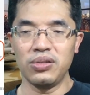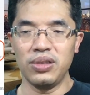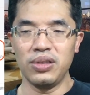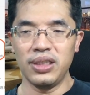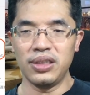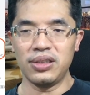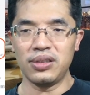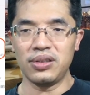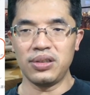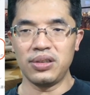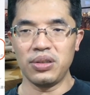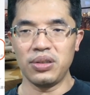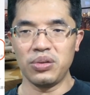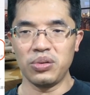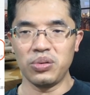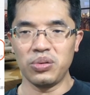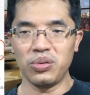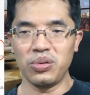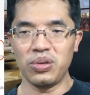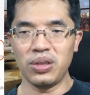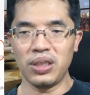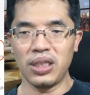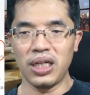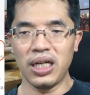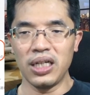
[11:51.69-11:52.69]
率ってこと
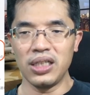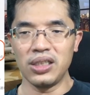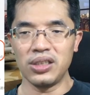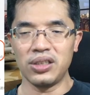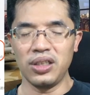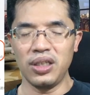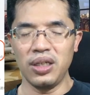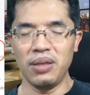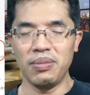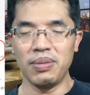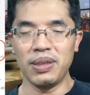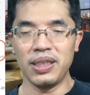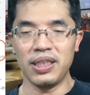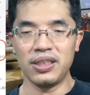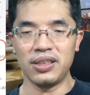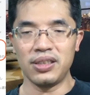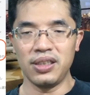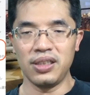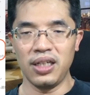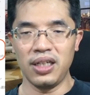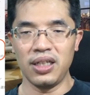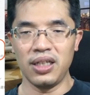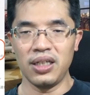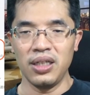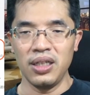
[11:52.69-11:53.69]
に関して言えばです
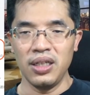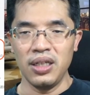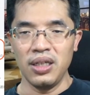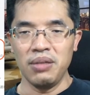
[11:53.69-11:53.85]
ね、